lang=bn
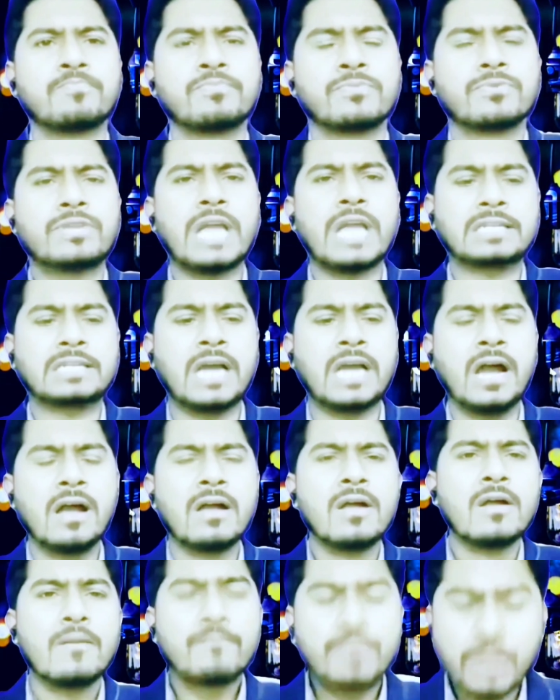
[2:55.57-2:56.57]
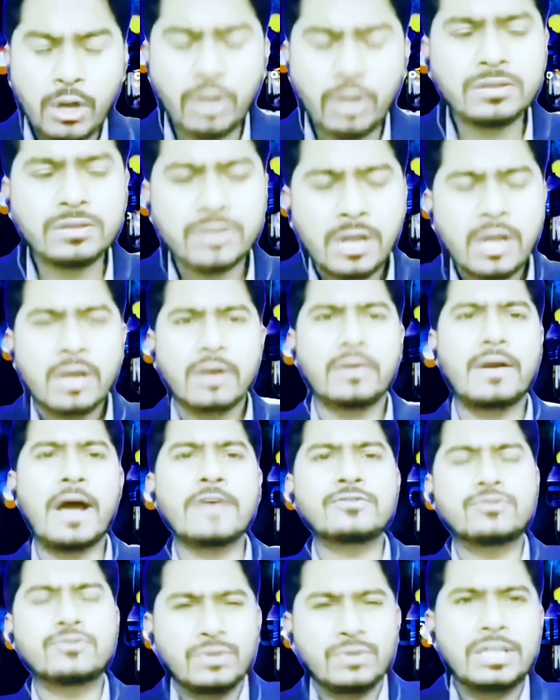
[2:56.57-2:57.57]
যে একটা বৃহৎ
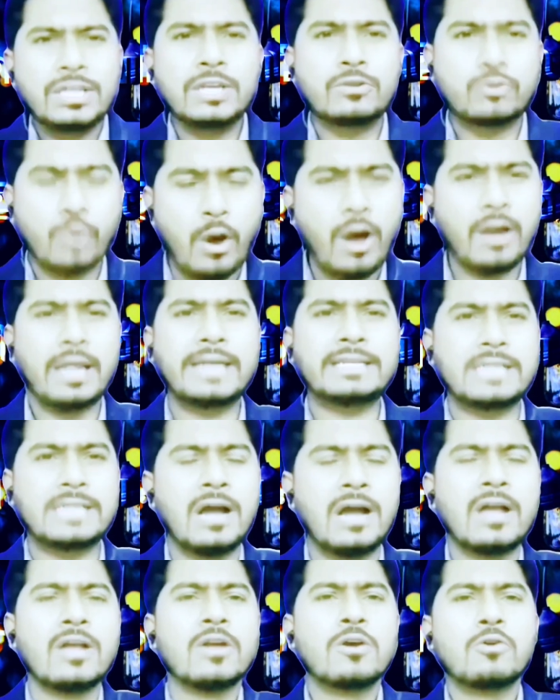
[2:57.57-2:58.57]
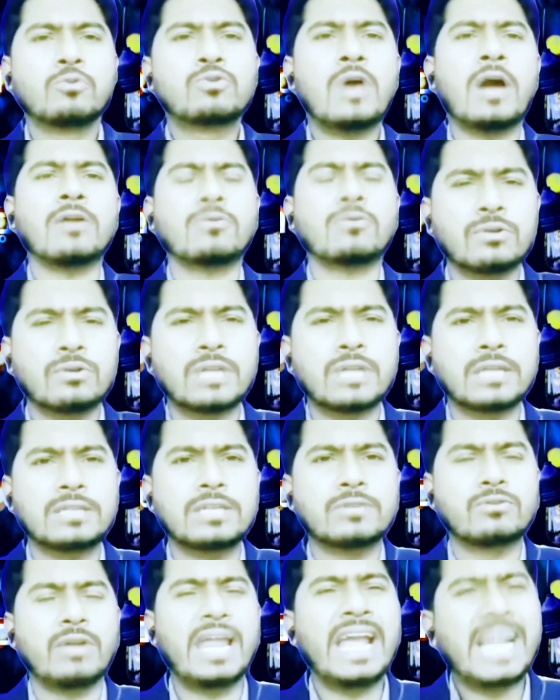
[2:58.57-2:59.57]
রাজনৈতিক দল একটা উদার
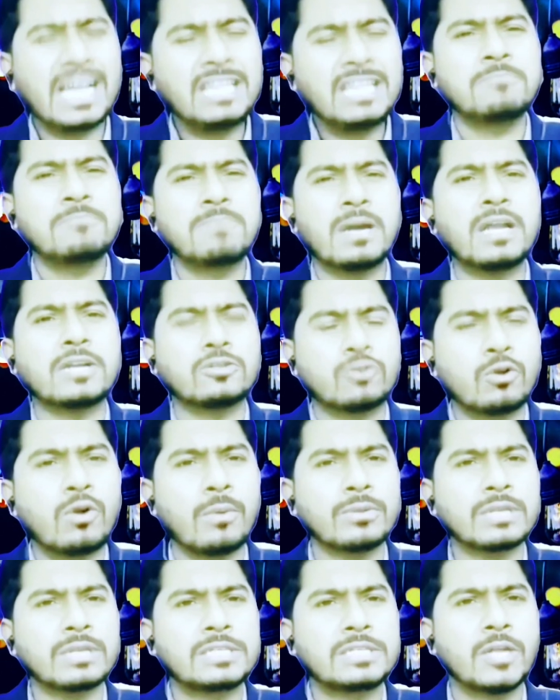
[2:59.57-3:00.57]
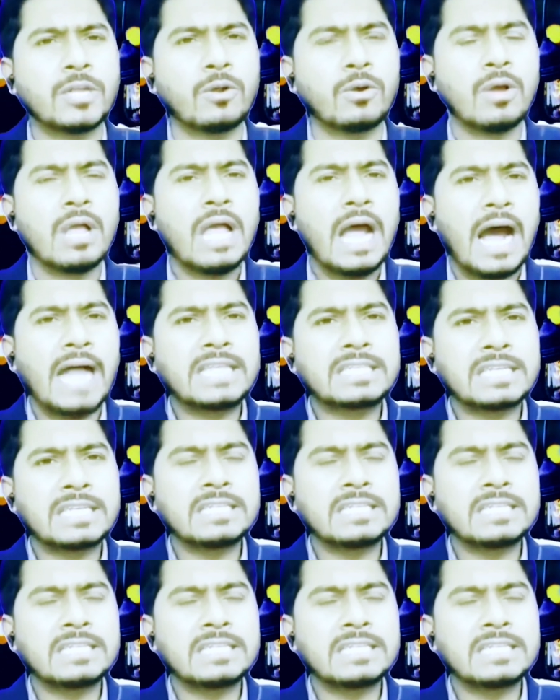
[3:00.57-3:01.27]
গণতান্ত্রিক দল একাধিকবার রাষ্ট্র ক্ষমতায় ছিল আজকে